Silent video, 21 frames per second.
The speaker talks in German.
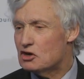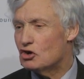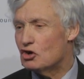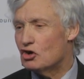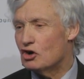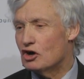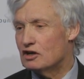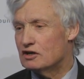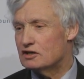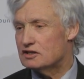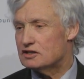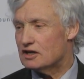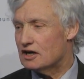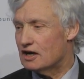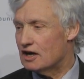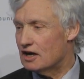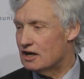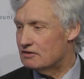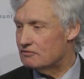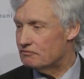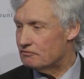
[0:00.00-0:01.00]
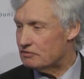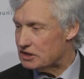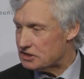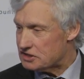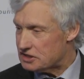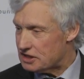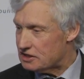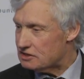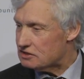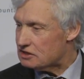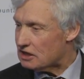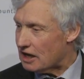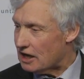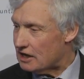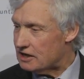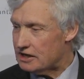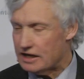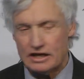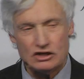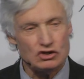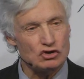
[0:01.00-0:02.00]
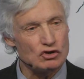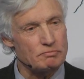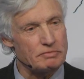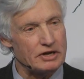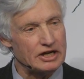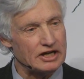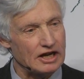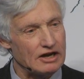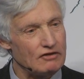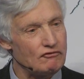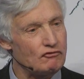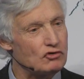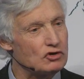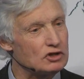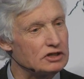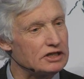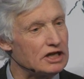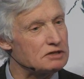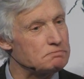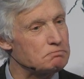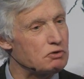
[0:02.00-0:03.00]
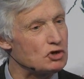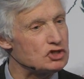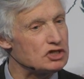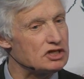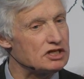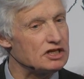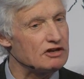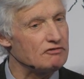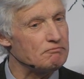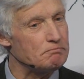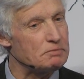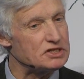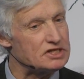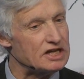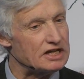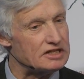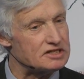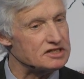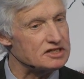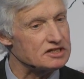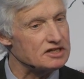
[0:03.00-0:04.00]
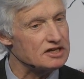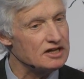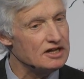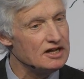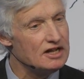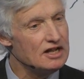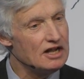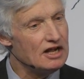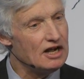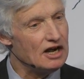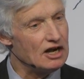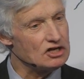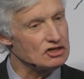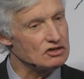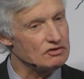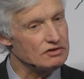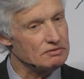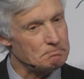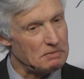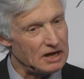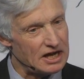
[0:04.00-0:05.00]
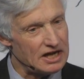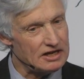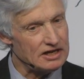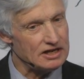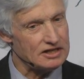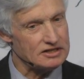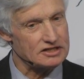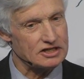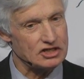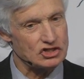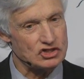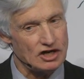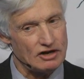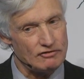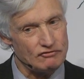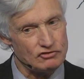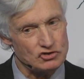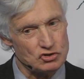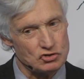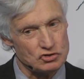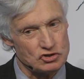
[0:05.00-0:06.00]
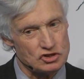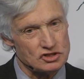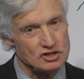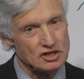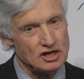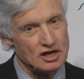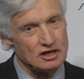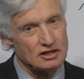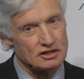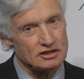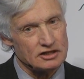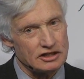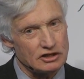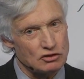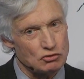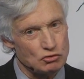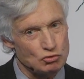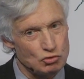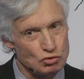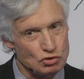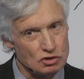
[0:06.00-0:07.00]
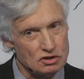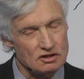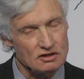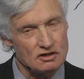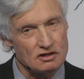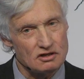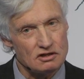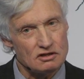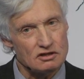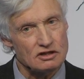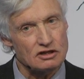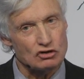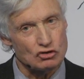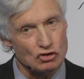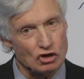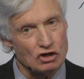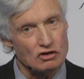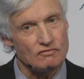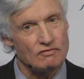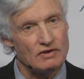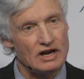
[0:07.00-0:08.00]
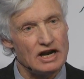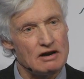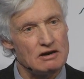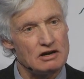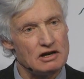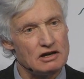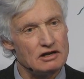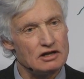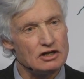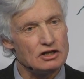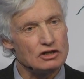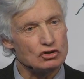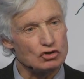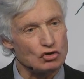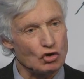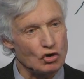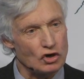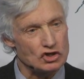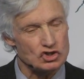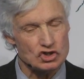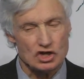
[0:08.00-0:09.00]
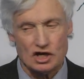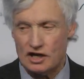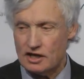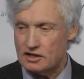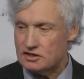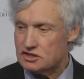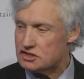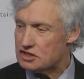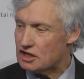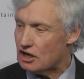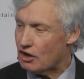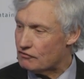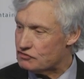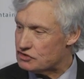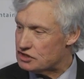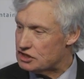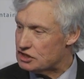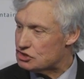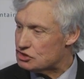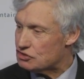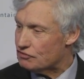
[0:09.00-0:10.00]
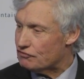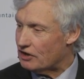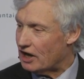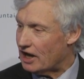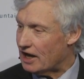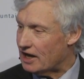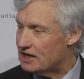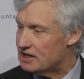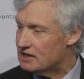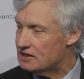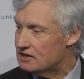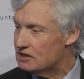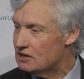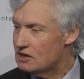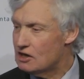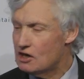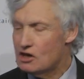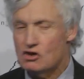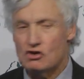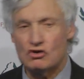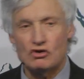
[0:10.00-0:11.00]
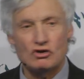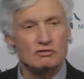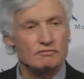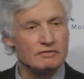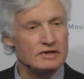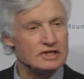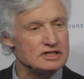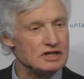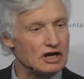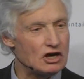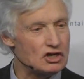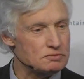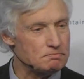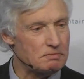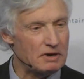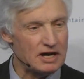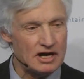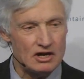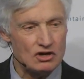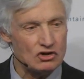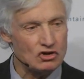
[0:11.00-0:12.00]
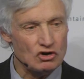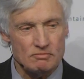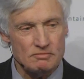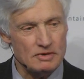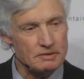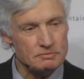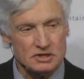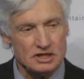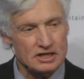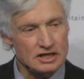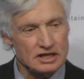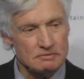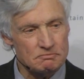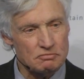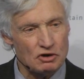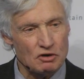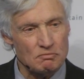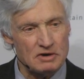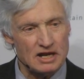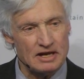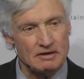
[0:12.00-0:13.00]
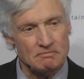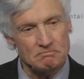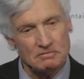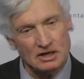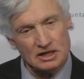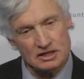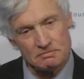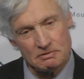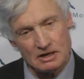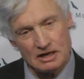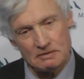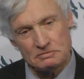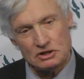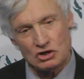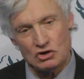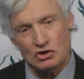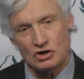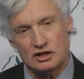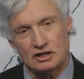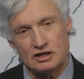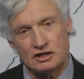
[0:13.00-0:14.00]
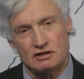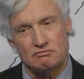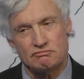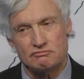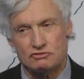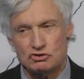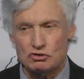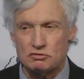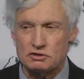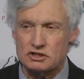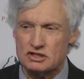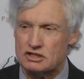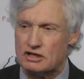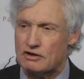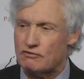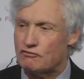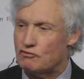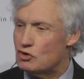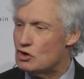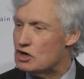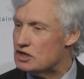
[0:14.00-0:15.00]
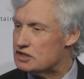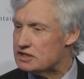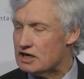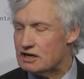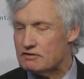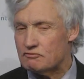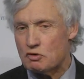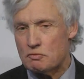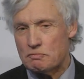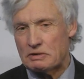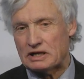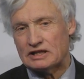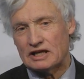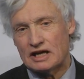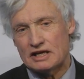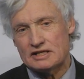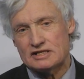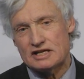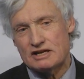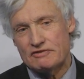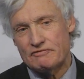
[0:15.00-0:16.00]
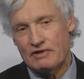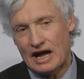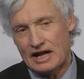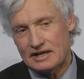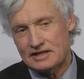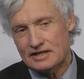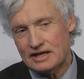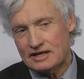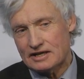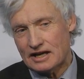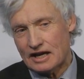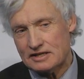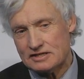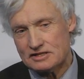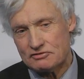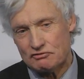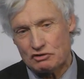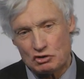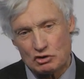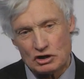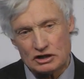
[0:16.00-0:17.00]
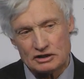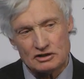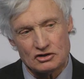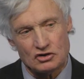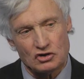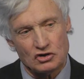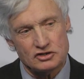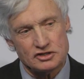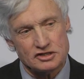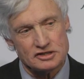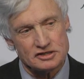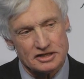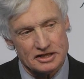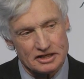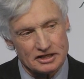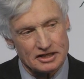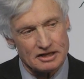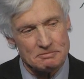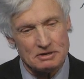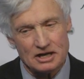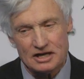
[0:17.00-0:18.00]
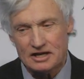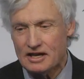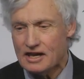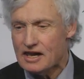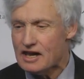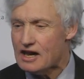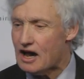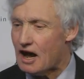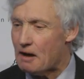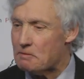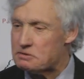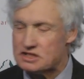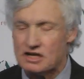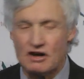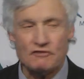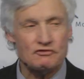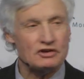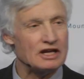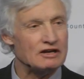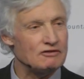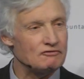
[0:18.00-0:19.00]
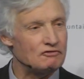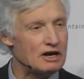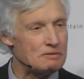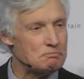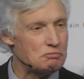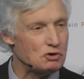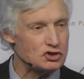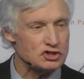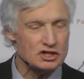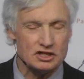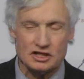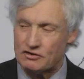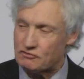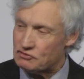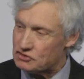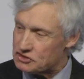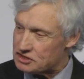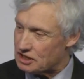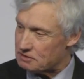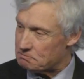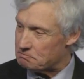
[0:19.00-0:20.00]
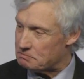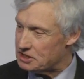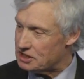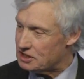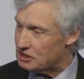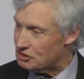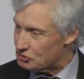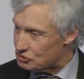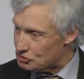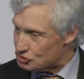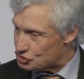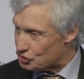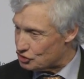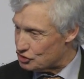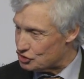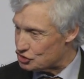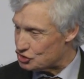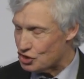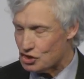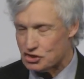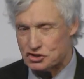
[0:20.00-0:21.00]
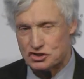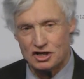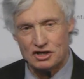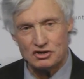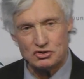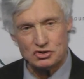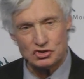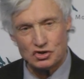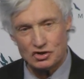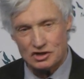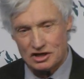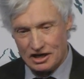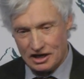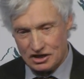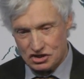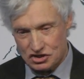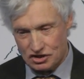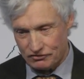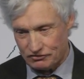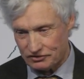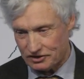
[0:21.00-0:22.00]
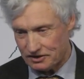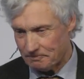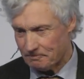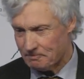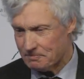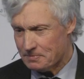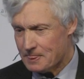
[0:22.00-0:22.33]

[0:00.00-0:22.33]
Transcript: Und ähm, wir sind ein Ethno-Begriff und der ist positiv besetzt. Also Bayern hat es geschafft, sozusagen die guten Goodwill Deutschlands auf sich zu vereinen. Und wenn sie aus Bayern kommen, haben sie nie ein Problem. Manchmal haben die Leute so das Gefühl, dass irgendwo bei Transsilvanien ganz verorten können, das nicht immer. Aber es ist auf jeden Fall positiv und es hat Bier und schöne Schlösser und schöne Landschaften.